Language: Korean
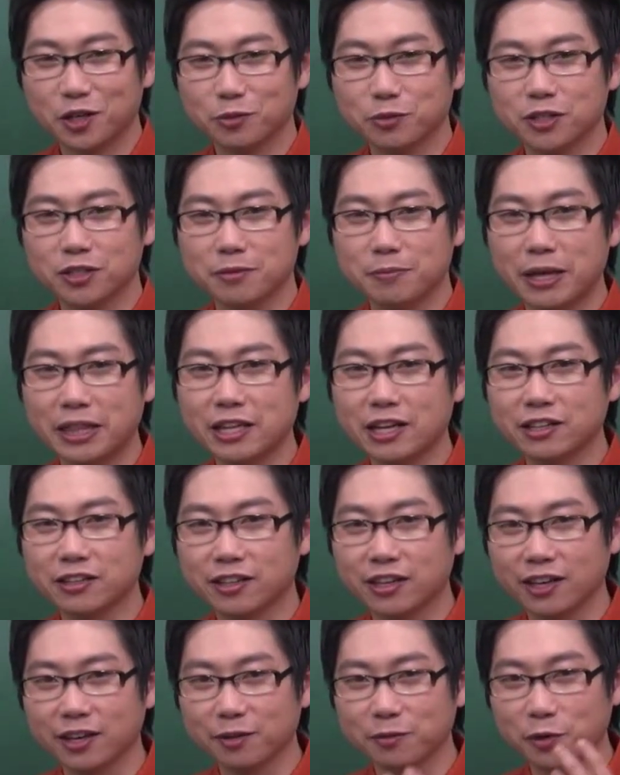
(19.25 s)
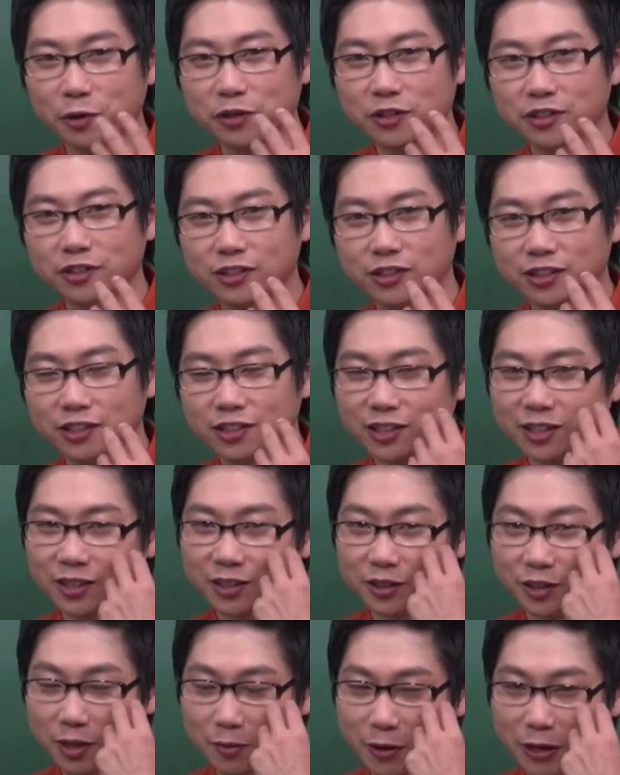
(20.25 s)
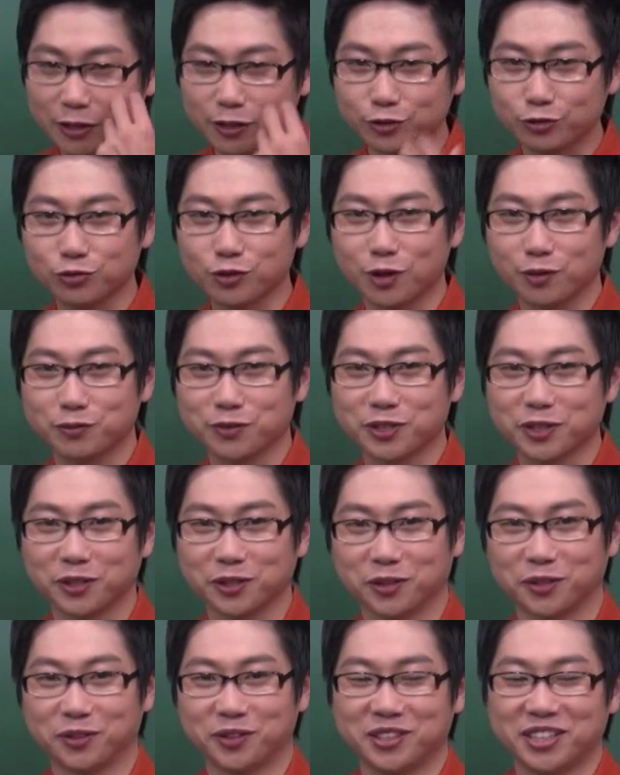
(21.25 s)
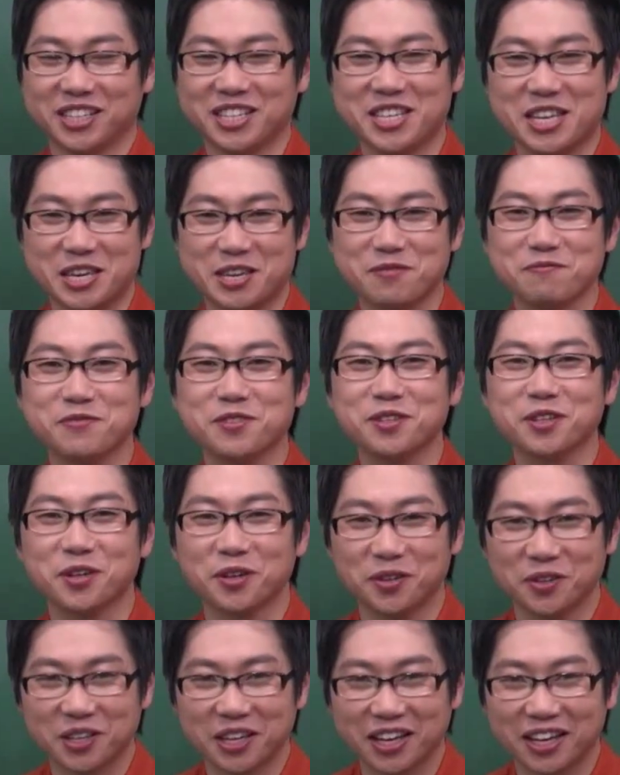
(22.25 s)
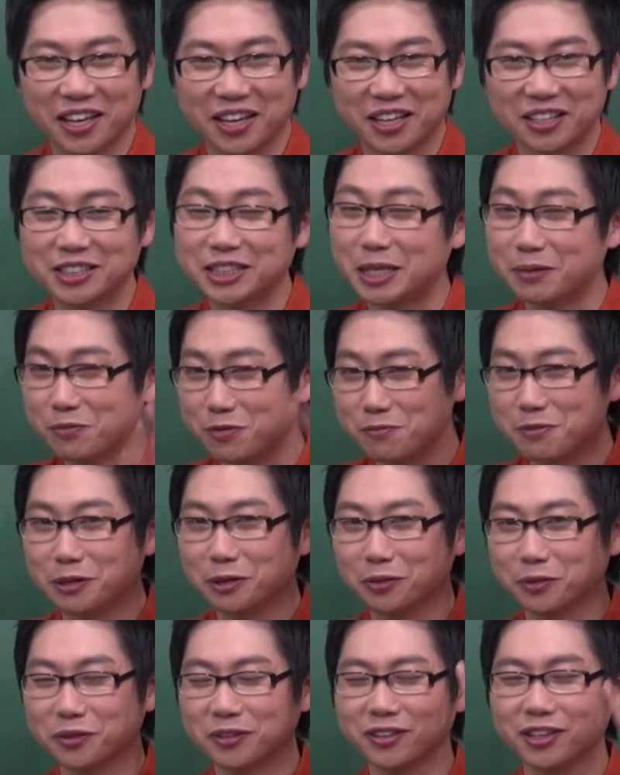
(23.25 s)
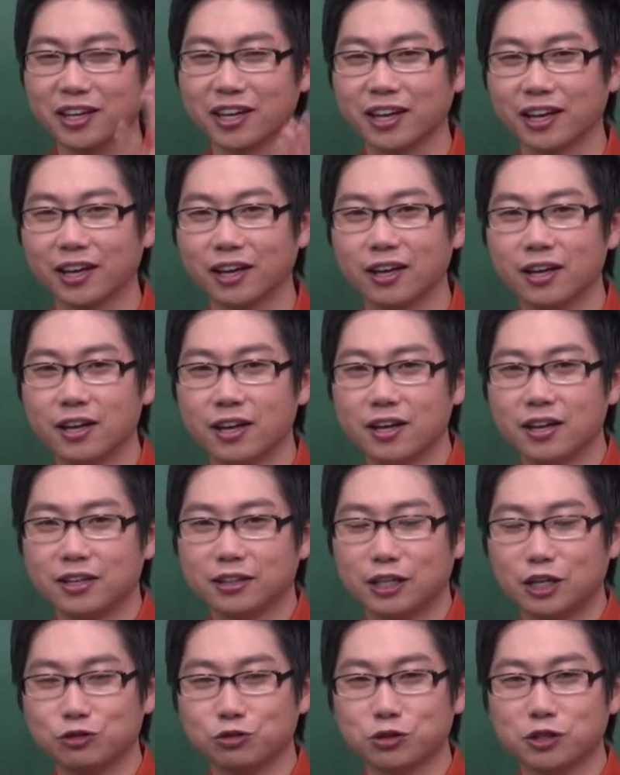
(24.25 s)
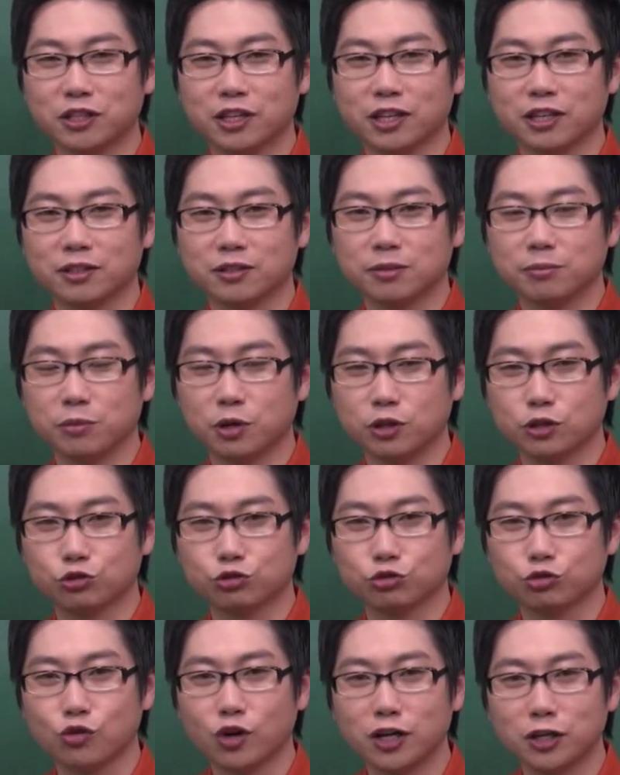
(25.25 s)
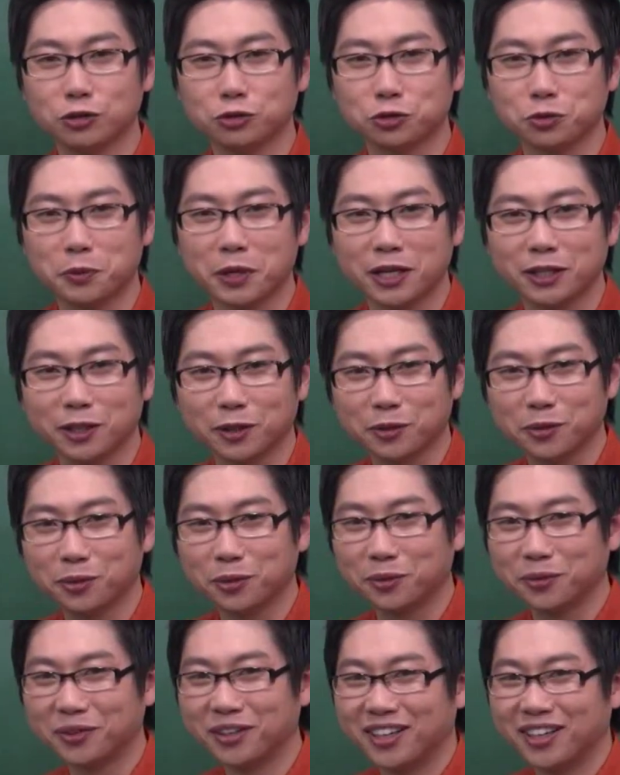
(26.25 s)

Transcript: 여러분들이 맨날 이렇게 머리를 이렇게 만들 수가 없어요. 힘들어요, 이게. 제품 바르고 이런 게. 나중에 이게 머리숱 관리도 좀 해야 되고